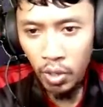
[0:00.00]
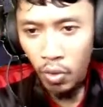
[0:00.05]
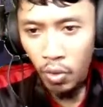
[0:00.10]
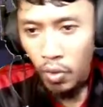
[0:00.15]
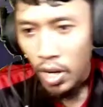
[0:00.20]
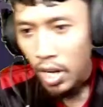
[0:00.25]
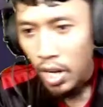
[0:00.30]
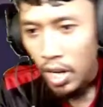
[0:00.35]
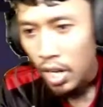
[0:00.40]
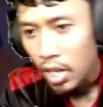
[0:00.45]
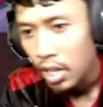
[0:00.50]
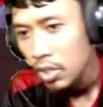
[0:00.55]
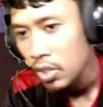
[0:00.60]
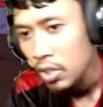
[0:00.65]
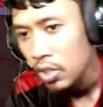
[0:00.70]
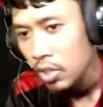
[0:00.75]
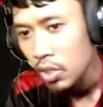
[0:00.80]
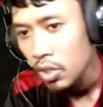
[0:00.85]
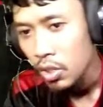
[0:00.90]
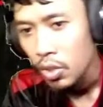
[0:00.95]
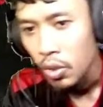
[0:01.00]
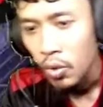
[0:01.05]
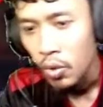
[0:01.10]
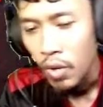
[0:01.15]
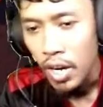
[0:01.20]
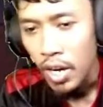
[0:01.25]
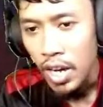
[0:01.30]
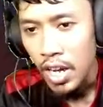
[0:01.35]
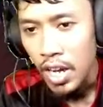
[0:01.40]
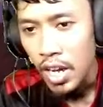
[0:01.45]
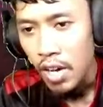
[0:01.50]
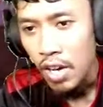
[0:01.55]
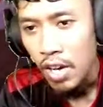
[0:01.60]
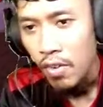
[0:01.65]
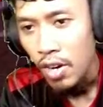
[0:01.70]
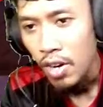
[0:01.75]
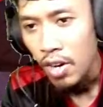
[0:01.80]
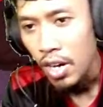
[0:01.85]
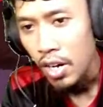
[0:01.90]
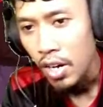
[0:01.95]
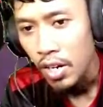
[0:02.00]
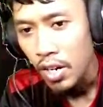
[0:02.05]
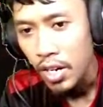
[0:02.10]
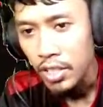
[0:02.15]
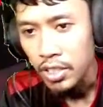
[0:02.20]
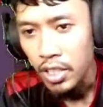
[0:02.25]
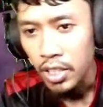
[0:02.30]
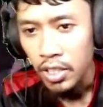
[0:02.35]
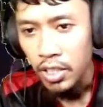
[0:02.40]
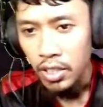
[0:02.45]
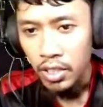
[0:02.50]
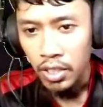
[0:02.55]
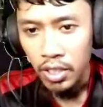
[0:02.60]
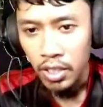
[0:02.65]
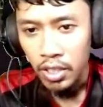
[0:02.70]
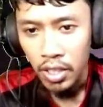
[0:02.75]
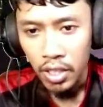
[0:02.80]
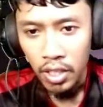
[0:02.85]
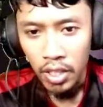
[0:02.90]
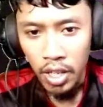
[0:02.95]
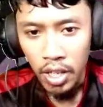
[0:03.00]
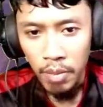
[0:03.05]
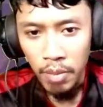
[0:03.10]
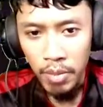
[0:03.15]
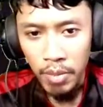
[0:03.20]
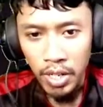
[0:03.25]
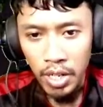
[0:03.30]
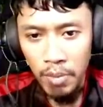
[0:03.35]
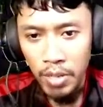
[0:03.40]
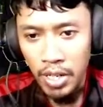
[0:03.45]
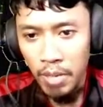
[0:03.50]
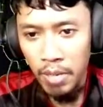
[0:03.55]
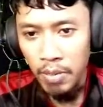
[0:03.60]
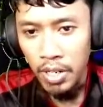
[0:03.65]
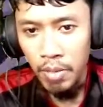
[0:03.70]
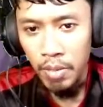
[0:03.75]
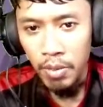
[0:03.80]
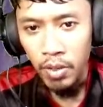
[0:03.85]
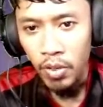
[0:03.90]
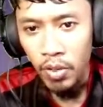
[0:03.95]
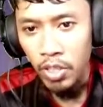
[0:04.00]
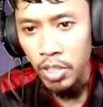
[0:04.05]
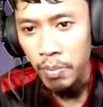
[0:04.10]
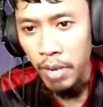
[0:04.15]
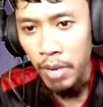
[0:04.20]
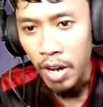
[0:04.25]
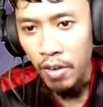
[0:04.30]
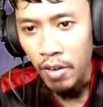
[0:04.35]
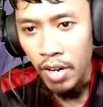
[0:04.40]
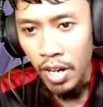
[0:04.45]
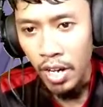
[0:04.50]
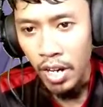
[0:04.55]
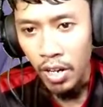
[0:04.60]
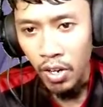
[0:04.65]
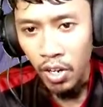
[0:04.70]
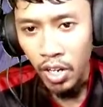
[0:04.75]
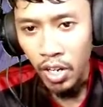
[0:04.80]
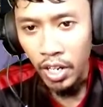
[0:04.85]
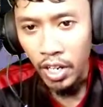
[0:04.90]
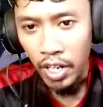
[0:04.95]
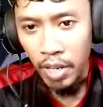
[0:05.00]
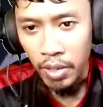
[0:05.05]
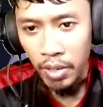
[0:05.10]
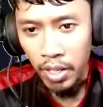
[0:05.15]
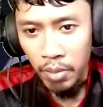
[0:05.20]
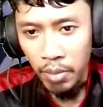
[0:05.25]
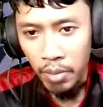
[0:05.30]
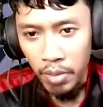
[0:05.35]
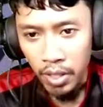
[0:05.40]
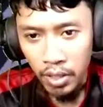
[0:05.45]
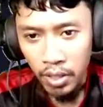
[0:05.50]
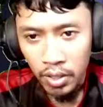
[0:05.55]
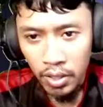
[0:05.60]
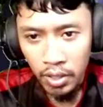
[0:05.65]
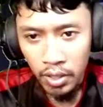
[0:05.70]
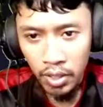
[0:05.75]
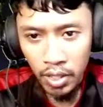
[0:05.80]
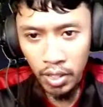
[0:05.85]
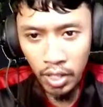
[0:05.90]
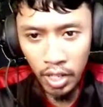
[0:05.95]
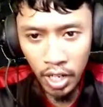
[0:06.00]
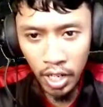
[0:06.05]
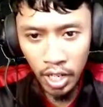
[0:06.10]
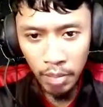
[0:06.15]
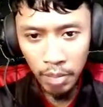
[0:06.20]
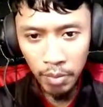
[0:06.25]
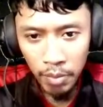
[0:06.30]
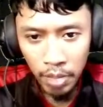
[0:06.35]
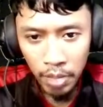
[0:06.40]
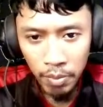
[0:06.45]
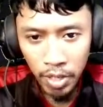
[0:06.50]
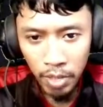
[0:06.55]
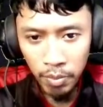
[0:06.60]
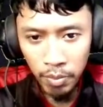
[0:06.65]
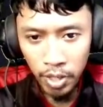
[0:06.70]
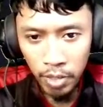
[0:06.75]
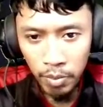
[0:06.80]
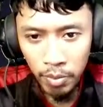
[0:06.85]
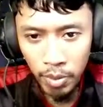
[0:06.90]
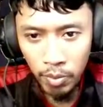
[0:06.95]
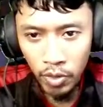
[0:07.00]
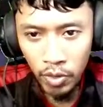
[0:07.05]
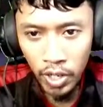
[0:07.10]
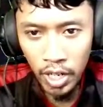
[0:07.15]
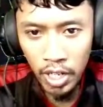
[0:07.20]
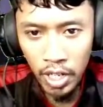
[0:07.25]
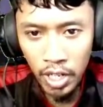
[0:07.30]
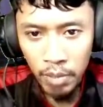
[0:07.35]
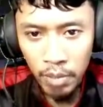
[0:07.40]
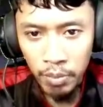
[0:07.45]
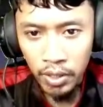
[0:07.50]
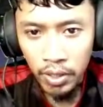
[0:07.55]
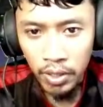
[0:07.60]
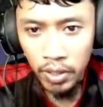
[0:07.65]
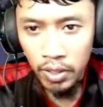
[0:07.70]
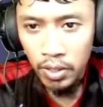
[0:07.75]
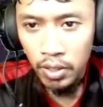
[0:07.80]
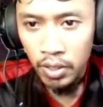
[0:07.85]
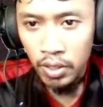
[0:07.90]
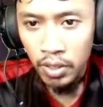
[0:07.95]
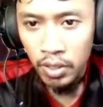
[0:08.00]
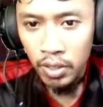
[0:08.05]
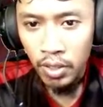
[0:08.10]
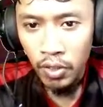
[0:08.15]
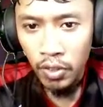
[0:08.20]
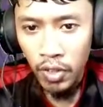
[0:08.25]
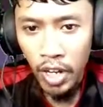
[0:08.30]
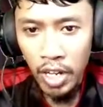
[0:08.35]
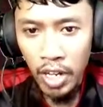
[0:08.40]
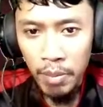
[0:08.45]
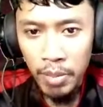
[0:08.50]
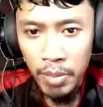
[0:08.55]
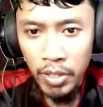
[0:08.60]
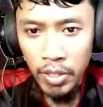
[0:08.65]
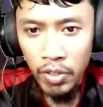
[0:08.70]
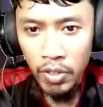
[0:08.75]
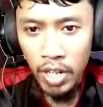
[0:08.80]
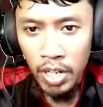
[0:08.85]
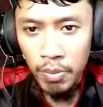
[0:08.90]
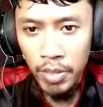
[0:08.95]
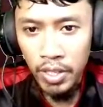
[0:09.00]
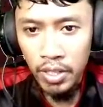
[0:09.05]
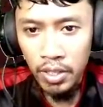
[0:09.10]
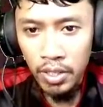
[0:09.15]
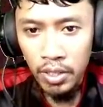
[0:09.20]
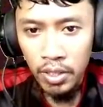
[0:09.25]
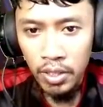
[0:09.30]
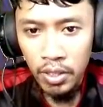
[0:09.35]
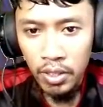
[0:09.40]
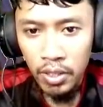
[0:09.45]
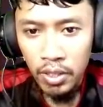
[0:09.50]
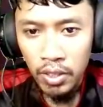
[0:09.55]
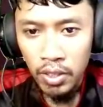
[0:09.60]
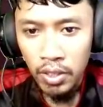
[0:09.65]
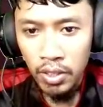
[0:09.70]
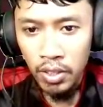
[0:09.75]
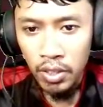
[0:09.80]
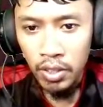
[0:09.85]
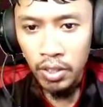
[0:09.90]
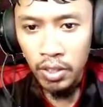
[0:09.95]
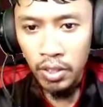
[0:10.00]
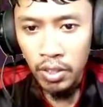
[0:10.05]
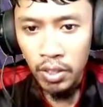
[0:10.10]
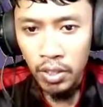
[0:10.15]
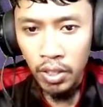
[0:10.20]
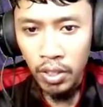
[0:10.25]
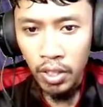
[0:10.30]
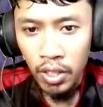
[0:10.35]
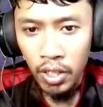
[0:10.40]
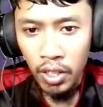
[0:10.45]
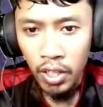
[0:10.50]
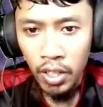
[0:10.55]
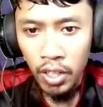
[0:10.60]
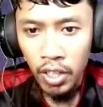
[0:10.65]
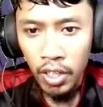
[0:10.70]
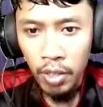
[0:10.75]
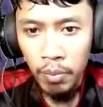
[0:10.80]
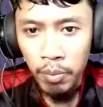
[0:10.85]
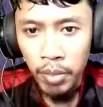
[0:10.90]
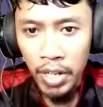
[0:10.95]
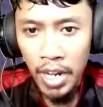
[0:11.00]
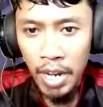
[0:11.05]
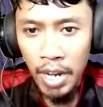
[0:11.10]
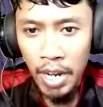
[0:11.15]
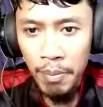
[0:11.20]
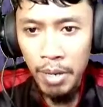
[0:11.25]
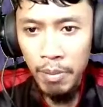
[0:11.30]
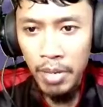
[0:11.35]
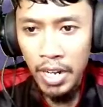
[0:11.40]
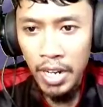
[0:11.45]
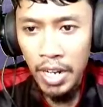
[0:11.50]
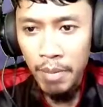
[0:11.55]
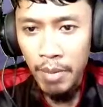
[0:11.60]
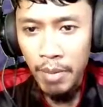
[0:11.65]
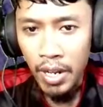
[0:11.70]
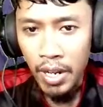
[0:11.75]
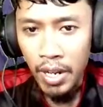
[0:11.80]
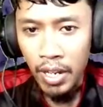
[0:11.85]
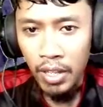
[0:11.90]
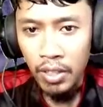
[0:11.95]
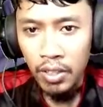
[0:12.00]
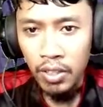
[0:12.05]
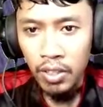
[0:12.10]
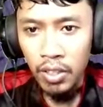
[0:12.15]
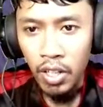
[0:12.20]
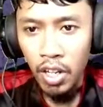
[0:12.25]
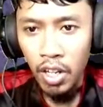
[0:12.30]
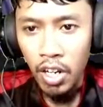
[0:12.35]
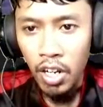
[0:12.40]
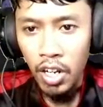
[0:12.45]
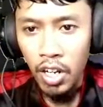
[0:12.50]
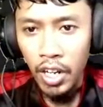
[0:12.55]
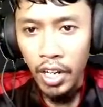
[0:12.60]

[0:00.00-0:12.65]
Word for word: Wah. Wah, wah, ya sih. Nama nama nama nama. Oh, di bawah. Oke, okay, nama. aman. Help, help, help, help, help. Gue help, man. Gue help, man. Gue help, man. Oke, okay. bilang apa? Bilang apa? Oke.